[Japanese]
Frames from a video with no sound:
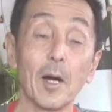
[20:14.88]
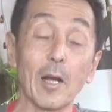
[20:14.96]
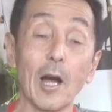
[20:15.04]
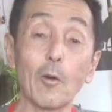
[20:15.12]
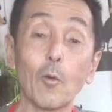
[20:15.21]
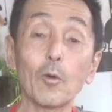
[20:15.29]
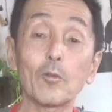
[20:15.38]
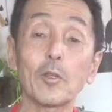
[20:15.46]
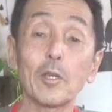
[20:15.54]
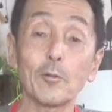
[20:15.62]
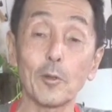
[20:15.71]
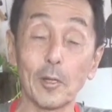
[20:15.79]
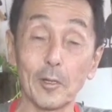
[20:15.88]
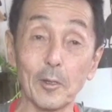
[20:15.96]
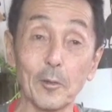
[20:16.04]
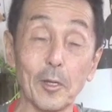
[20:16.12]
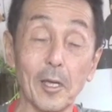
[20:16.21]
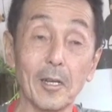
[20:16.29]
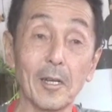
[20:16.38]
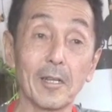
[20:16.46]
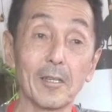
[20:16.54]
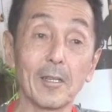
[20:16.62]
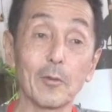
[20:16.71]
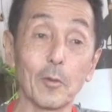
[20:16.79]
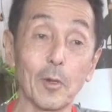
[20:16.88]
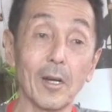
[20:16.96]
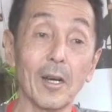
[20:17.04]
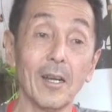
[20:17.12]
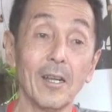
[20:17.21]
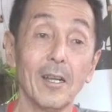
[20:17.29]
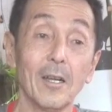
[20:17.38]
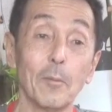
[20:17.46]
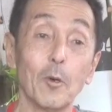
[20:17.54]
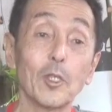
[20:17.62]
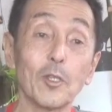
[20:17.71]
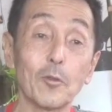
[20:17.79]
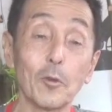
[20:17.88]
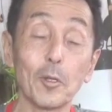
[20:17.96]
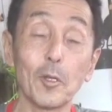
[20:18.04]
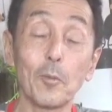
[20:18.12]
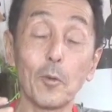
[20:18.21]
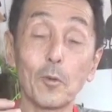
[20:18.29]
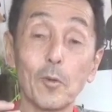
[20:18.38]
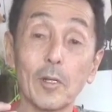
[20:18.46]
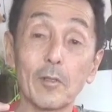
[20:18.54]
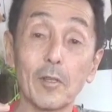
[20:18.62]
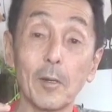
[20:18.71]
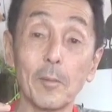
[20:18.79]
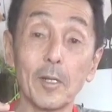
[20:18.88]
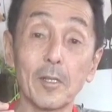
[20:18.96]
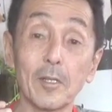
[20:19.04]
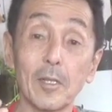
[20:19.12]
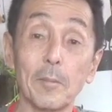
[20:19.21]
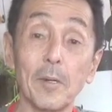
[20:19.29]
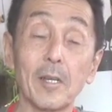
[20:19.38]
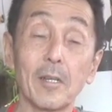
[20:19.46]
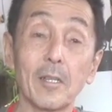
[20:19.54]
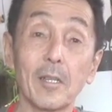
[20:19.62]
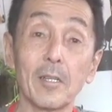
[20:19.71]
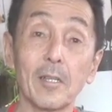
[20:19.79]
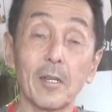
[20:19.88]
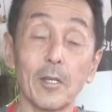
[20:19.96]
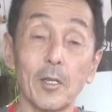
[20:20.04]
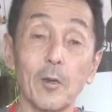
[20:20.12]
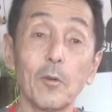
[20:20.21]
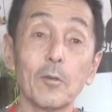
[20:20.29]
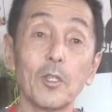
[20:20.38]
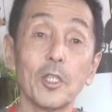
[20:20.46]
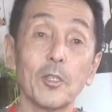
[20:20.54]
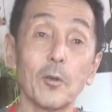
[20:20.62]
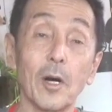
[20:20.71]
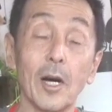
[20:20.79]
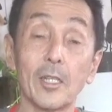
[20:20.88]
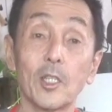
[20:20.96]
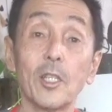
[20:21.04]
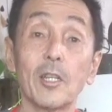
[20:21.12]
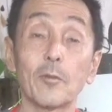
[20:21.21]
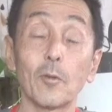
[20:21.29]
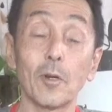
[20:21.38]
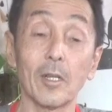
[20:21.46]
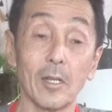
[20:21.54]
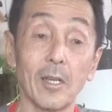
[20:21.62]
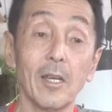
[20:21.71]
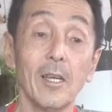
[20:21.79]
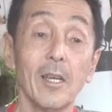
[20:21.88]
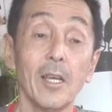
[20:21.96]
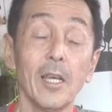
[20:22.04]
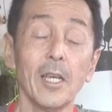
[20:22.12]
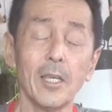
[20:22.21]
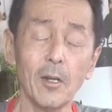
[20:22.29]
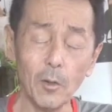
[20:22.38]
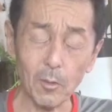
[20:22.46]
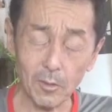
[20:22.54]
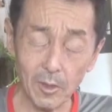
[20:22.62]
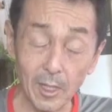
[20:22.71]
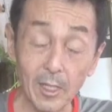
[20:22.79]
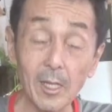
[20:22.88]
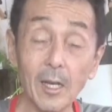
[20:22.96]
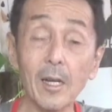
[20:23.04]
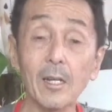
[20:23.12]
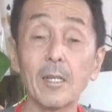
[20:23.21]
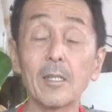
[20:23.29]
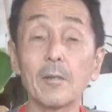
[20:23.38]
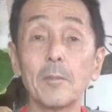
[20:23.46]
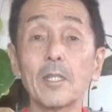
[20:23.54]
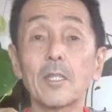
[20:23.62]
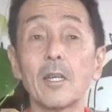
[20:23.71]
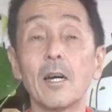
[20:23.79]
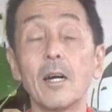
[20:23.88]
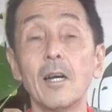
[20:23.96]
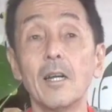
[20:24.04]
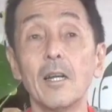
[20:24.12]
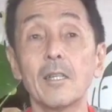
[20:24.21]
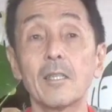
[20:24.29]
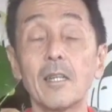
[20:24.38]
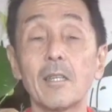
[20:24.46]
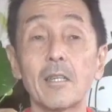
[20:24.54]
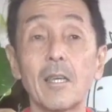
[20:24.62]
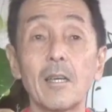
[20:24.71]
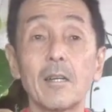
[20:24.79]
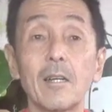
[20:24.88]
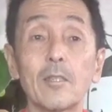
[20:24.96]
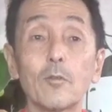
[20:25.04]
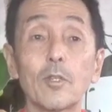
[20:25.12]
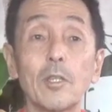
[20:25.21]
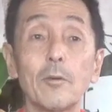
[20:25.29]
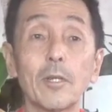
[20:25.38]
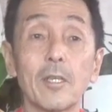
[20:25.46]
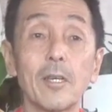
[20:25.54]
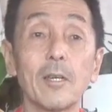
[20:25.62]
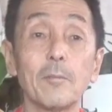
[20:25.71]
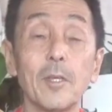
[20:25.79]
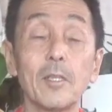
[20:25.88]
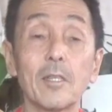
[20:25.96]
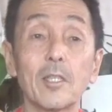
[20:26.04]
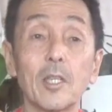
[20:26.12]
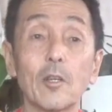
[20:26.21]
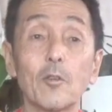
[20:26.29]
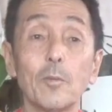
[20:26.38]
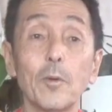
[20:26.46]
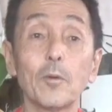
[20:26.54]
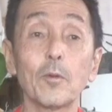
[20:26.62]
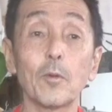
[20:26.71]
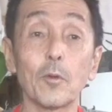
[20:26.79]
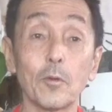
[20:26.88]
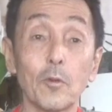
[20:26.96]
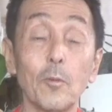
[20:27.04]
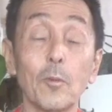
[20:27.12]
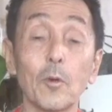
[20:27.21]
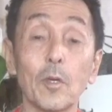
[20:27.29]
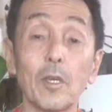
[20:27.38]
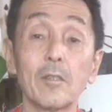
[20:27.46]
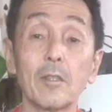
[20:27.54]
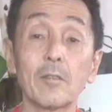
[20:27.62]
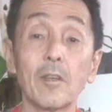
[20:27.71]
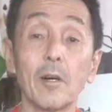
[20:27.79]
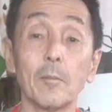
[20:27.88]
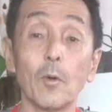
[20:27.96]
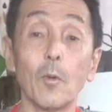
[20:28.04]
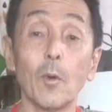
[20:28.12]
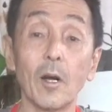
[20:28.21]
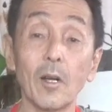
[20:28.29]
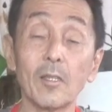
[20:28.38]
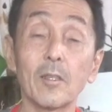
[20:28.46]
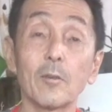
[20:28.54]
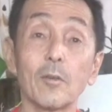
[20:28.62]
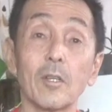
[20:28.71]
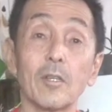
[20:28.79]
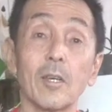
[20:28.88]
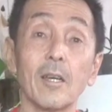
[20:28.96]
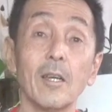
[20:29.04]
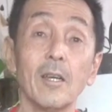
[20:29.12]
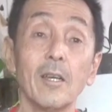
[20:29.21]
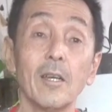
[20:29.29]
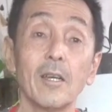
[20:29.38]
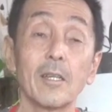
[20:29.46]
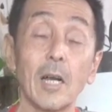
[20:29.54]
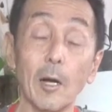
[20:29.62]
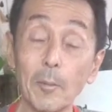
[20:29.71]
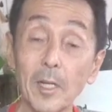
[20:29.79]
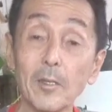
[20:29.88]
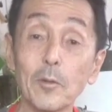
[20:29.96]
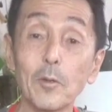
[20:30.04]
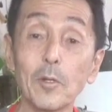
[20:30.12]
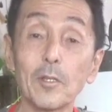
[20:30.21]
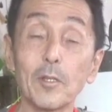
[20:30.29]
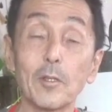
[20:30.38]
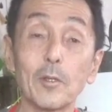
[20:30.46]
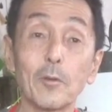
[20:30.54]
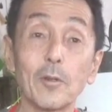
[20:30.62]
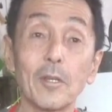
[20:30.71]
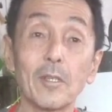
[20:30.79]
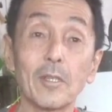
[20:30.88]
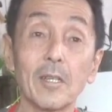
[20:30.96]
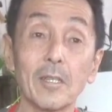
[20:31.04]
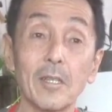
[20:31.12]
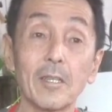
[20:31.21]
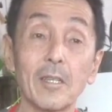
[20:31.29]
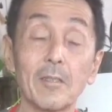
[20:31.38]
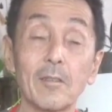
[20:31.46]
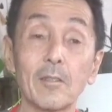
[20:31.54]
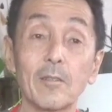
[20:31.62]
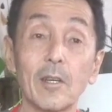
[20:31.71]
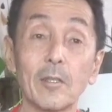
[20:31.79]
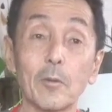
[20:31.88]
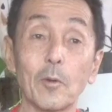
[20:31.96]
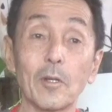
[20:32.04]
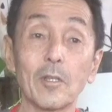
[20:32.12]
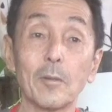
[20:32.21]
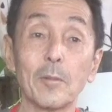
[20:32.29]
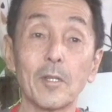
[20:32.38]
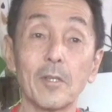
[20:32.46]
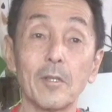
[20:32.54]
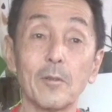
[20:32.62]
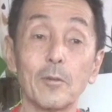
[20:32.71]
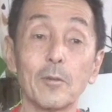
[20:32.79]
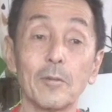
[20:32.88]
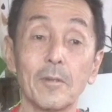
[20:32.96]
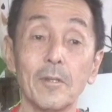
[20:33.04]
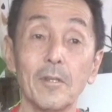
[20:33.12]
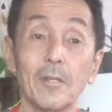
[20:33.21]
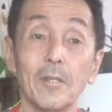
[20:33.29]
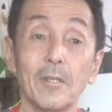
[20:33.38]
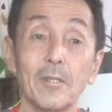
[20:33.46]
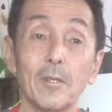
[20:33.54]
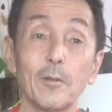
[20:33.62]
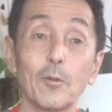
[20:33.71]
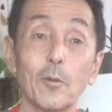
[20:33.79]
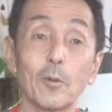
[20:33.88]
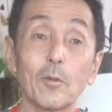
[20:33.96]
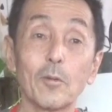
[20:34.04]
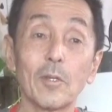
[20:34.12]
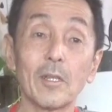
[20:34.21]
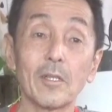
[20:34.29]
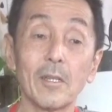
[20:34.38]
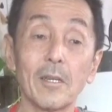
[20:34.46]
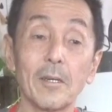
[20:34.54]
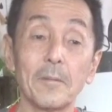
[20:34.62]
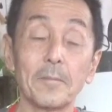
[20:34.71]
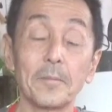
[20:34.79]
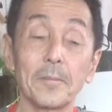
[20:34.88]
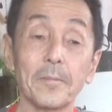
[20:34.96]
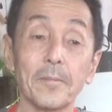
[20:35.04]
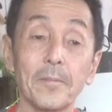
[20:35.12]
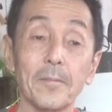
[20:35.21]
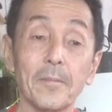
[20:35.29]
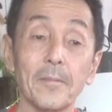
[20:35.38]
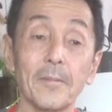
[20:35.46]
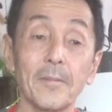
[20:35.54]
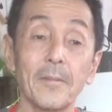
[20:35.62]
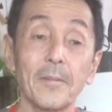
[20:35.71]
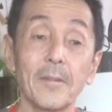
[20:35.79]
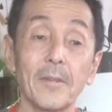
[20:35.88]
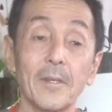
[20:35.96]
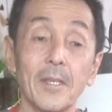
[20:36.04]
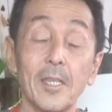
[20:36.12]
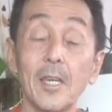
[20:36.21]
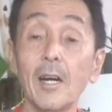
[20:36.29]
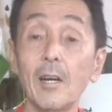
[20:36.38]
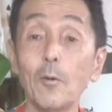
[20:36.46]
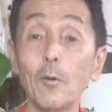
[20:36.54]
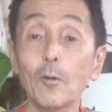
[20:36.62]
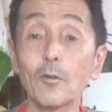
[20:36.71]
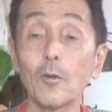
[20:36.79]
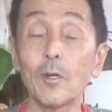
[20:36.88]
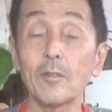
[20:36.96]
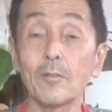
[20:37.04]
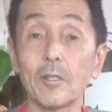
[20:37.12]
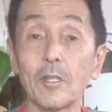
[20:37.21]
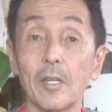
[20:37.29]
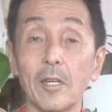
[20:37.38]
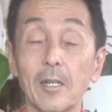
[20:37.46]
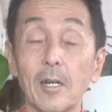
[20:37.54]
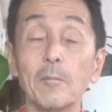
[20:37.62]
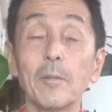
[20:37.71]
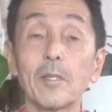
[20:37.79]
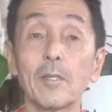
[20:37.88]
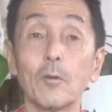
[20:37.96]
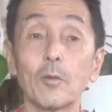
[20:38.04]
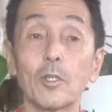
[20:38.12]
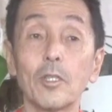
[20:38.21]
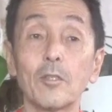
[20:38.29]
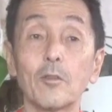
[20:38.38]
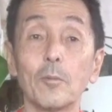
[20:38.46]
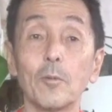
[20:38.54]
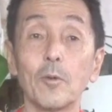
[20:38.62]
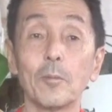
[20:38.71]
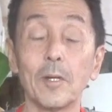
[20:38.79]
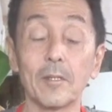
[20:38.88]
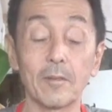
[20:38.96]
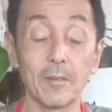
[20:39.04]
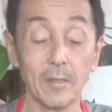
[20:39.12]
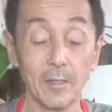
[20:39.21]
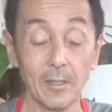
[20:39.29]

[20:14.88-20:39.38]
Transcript: かっこつけるなっていう批判だとか、もしそれで僕が捕まって名前が出たら日本人の恥だとかね、いろんな批判が出ました。ただ結果としてはね、みんなチェックポイントの人も警察官も分かってくれて、頑張ってくれって言ってくれたね、警察官の方までいるっていうことなんで、批判を恐れずにね、頑張ってほしいと思います。